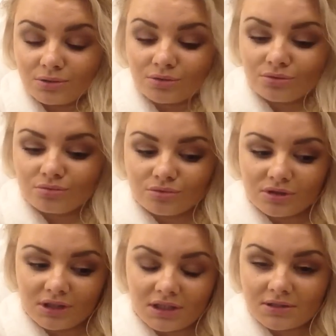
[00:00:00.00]
То есть, ну, не
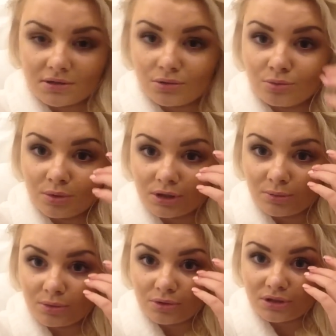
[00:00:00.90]
грязный, не убранный
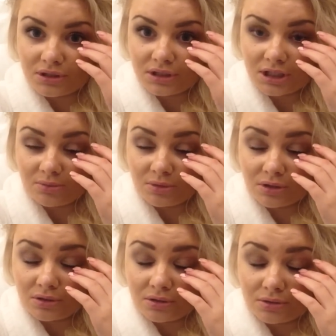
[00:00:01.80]
просто за
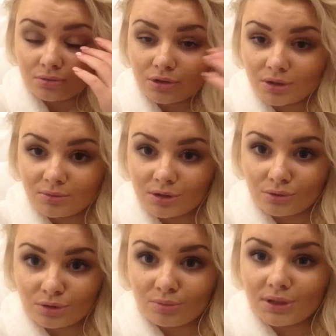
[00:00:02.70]
теми э, турками,
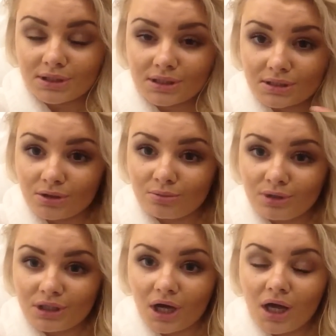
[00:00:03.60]
которые были здесь до
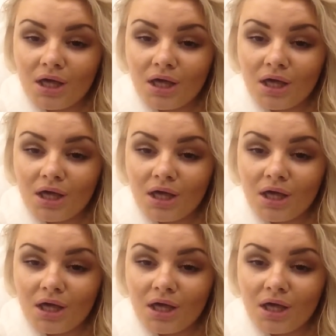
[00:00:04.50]
меня.